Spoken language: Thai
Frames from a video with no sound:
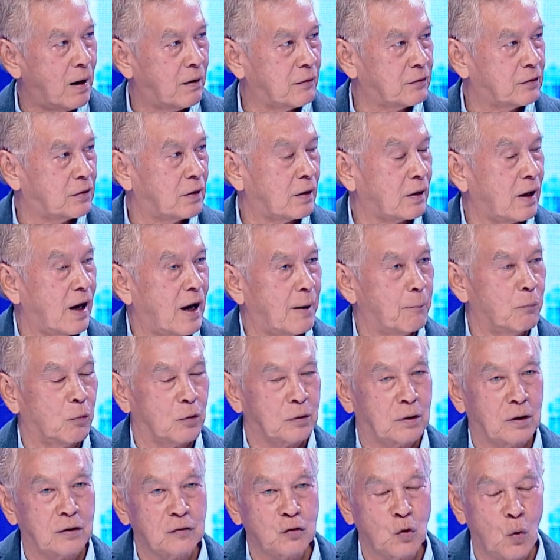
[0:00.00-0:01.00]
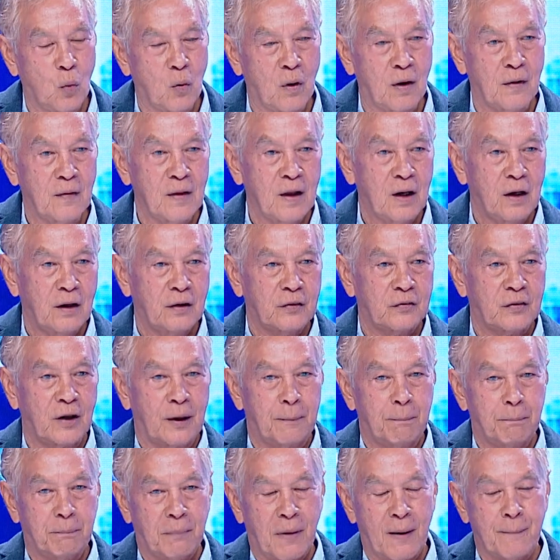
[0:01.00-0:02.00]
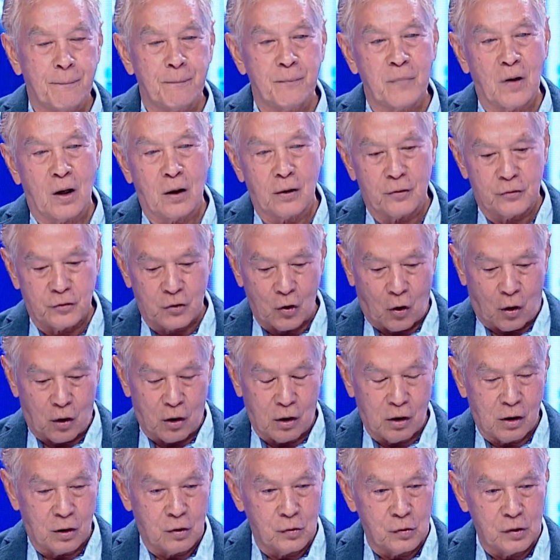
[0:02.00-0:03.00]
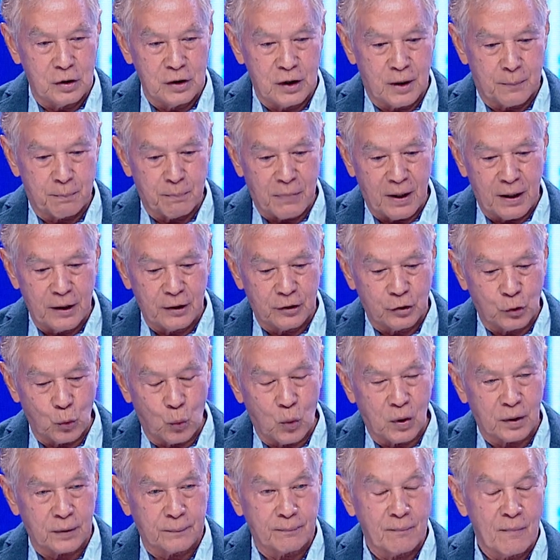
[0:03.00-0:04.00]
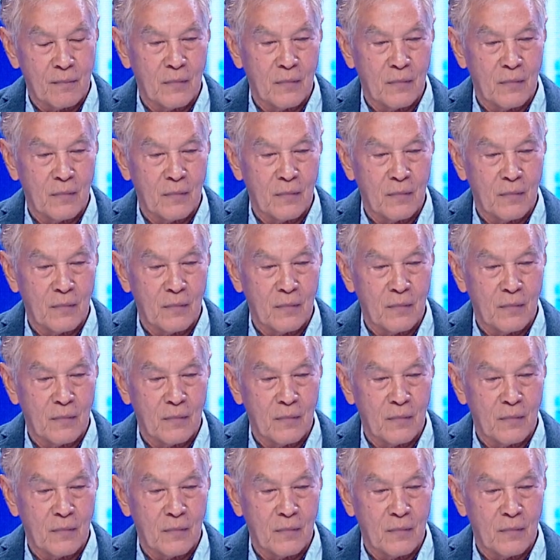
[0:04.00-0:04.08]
สแกนเลยค่ะใช่เสร็จปั๊บเจาะเอาเลือดไปตรวจ